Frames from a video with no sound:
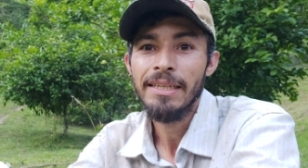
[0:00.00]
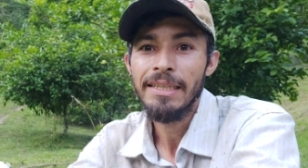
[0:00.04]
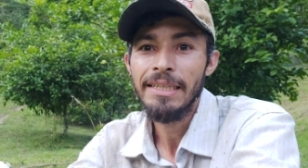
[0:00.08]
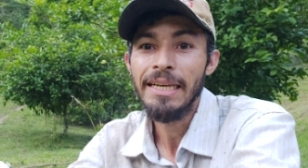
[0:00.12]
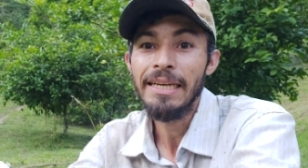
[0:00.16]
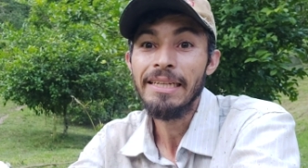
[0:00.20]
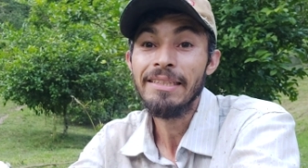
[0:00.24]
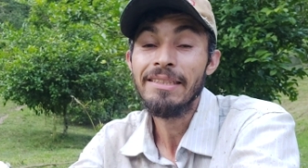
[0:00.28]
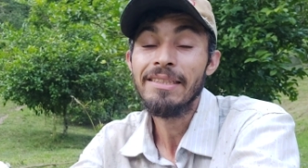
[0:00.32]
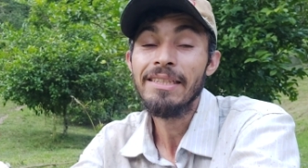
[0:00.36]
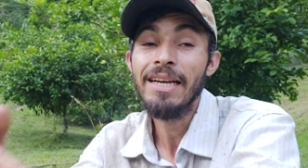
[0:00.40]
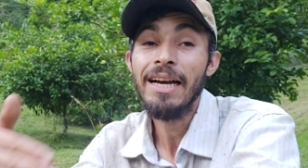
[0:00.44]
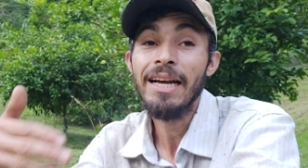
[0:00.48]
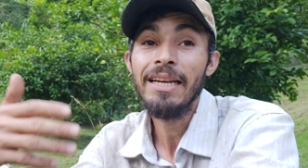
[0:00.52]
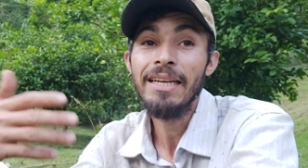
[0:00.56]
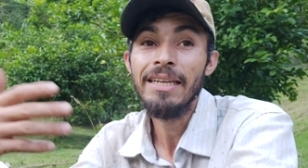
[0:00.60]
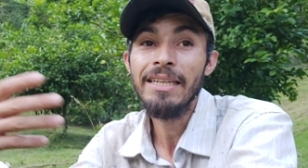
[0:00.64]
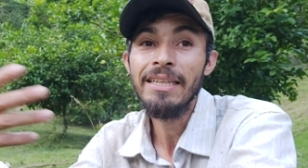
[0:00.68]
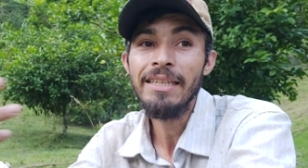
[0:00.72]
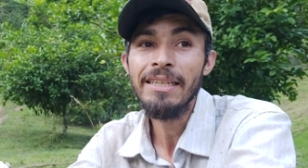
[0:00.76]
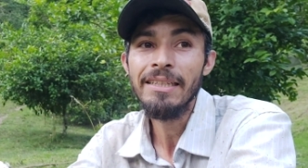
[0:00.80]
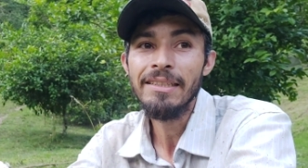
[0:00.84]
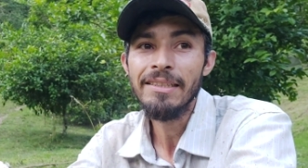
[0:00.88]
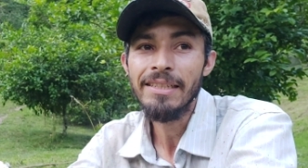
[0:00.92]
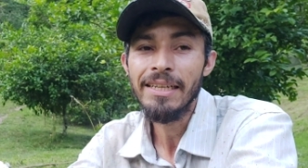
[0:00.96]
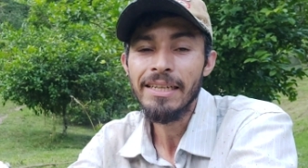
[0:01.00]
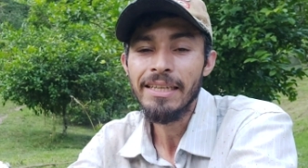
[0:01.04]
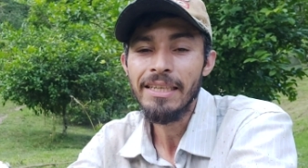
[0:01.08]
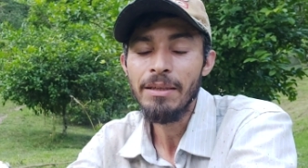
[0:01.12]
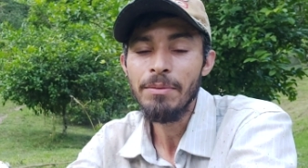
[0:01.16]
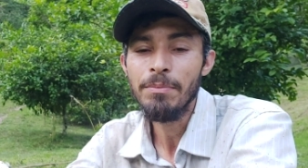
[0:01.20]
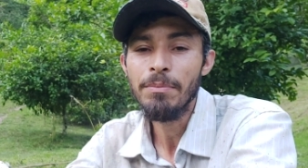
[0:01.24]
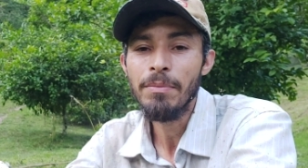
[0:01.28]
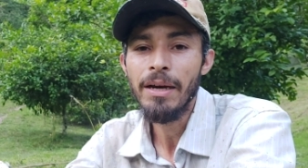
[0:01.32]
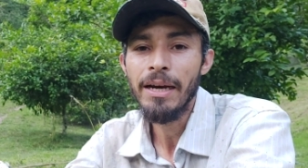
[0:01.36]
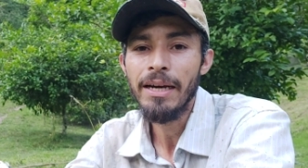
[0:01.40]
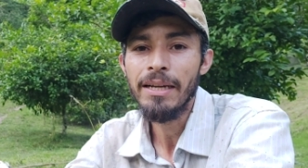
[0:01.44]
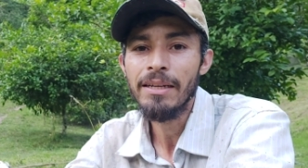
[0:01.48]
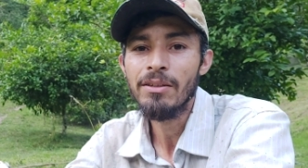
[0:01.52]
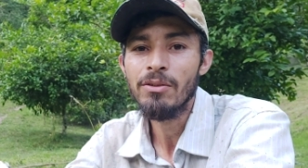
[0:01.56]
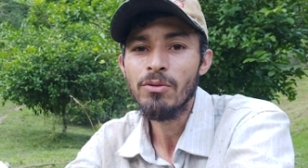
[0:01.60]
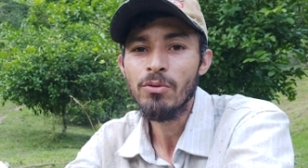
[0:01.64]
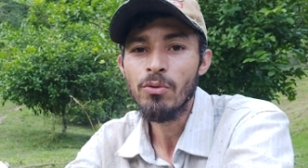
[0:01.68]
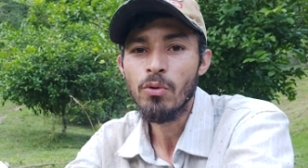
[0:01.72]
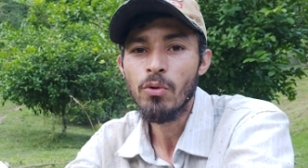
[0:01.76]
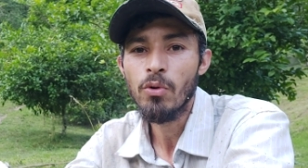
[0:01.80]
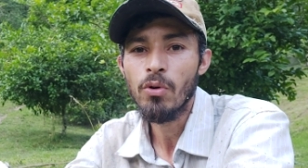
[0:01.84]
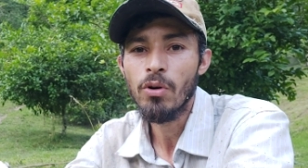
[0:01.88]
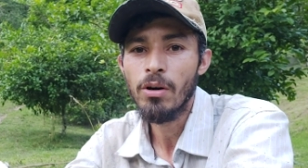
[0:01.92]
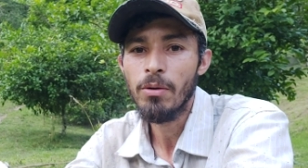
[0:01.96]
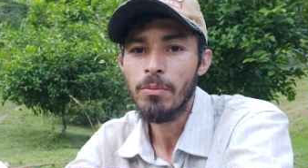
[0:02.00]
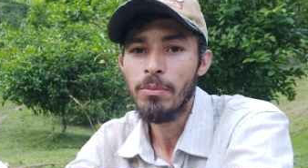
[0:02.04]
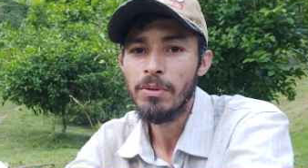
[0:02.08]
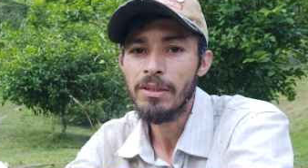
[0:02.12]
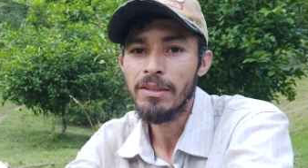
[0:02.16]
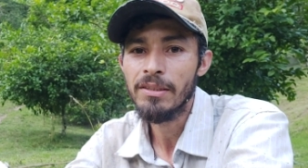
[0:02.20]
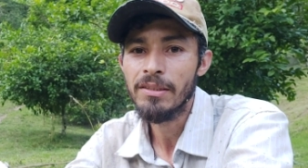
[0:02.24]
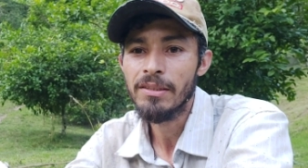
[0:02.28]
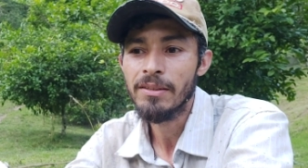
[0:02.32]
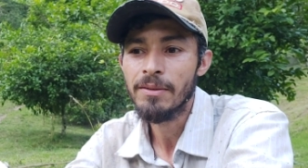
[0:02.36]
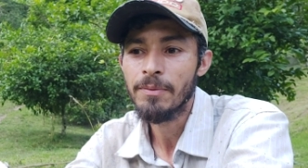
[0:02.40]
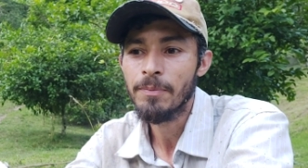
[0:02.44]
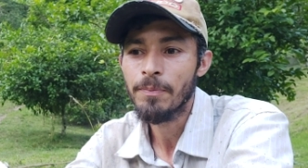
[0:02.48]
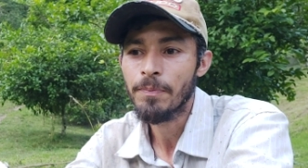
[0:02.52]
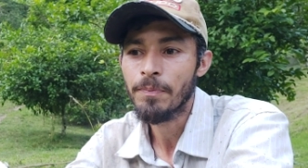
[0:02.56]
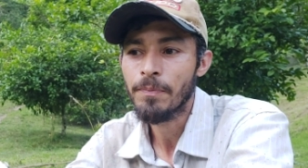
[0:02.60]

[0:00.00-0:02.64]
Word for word: e as galinhas é que matam cobras.